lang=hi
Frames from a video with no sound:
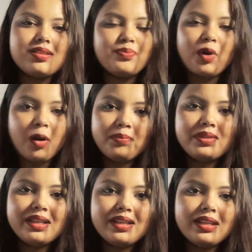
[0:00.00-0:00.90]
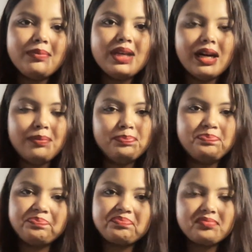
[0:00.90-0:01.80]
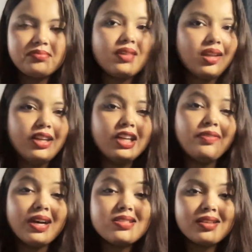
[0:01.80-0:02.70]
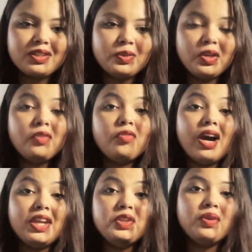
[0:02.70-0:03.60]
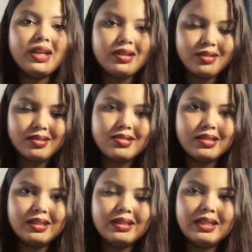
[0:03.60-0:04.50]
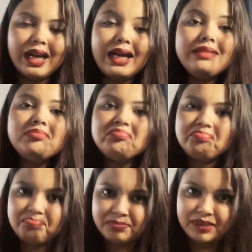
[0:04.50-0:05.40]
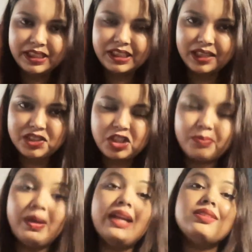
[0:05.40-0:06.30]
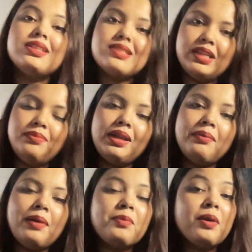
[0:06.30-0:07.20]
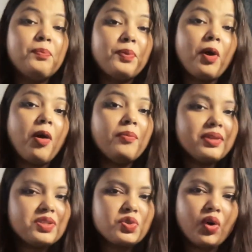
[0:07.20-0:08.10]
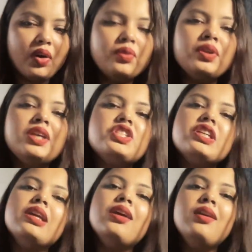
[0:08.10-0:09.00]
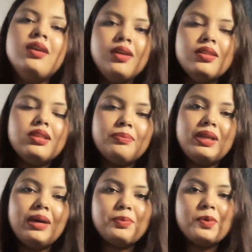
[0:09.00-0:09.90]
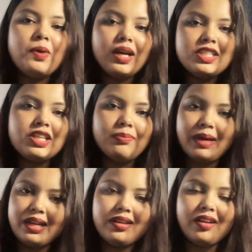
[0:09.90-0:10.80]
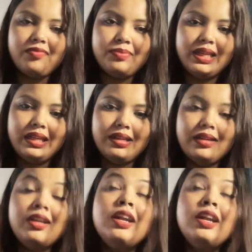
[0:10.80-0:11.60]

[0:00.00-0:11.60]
सा प्रॉम्प्ट दे के भी आप लिखवा सकते हो कि वाई यू आर इंटरेस्टेड इन दैट इंटर्नशिप एट द सेम टाइम आपका प्रॉम्प्ट स्ट्रांग होना चाहिए तभी आपको अच्छा पैराग्राफ मिलेगा